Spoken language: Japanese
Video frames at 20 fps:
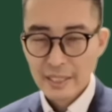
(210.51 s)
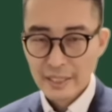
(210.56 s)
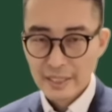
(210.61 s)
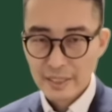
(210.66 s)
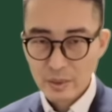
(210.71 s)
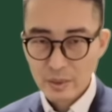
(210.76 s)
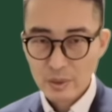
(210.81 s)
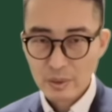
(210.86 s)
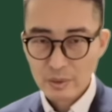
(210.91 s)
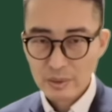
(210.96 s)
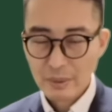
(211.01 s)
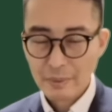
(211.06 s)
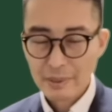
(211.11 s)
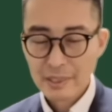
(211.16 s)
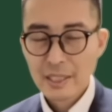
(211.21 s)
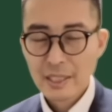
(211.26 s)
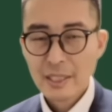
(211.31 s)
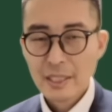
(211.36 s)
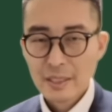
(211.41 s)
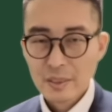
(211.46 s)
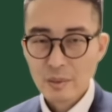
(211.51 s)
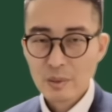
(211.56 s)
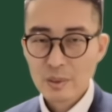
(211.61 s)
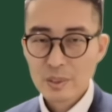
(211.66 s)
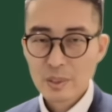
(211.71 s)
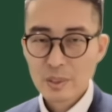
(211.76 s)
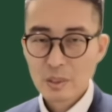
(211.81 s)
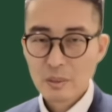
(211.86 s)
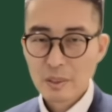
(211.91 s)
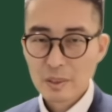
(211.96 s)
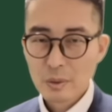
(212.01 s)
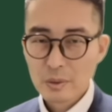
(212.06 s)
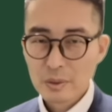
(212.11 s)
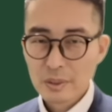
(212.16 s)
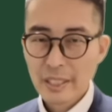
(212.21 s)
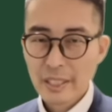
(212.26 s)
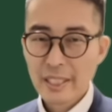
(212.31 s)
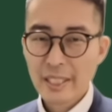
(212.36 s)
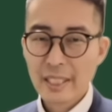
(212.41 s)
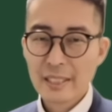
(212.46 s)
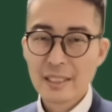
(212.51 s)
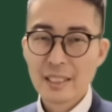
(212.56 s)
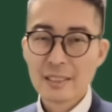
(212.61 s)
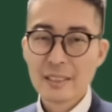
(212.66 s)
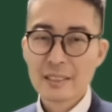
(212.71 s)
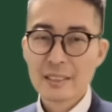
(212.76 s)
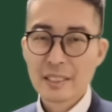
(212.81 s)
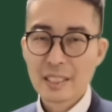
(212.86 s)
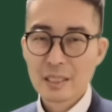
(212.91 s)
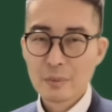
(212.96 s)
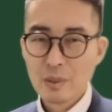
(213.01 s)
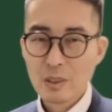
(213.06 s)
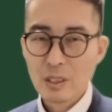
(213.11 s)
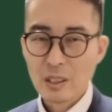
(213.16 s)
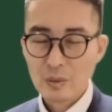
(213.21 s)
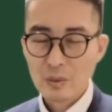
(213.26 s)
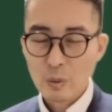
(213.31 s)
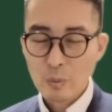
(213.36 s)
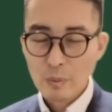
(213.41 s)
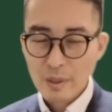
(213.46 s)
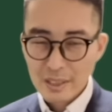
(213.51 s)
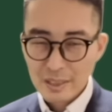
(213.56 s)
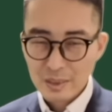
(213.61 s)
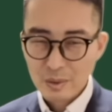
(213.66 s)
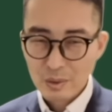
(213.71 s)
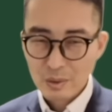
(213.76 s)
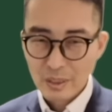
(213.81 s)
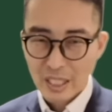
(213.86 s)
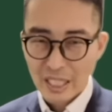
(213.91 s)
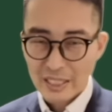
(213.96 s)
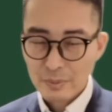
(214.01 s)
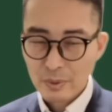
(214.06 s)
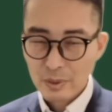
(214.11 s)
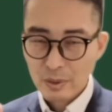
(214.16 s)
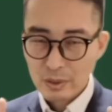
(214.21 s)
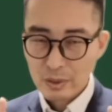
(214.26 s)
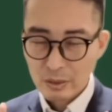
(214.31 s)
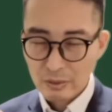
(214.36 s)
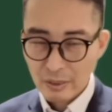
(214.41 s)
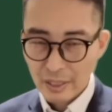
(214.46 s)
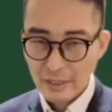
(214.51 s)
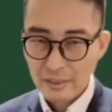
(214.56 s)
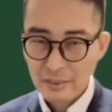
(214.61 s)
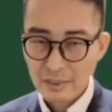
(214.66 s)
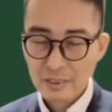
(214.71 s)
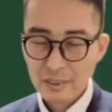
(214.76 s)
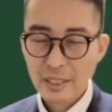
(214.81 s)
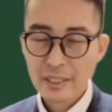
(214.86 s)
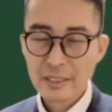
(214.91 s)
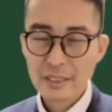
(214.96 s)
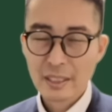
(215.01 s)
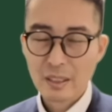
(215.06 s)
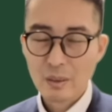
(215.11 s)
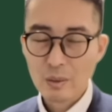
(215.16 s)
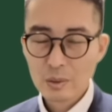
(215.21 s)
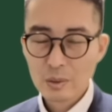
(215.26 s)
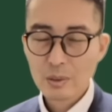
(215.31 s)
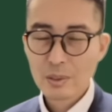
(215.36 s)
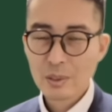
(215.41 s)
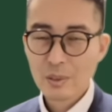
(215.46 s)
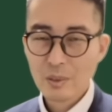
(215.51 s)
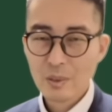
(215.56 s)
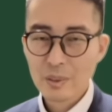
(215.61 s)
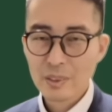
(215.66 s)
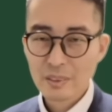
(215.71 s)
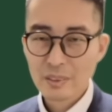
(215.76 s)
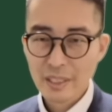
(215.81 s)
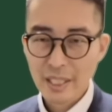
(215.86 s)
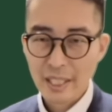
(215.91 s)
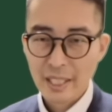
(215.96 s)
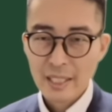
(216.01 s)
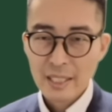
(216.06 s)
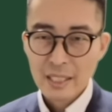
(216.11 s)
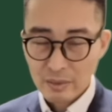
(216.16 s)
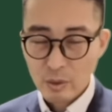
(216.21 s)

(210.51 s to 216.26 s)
以上でございます。農地法は得点圏なんですけども、思わぬところで足元すくわれる受験生が本当に多いので、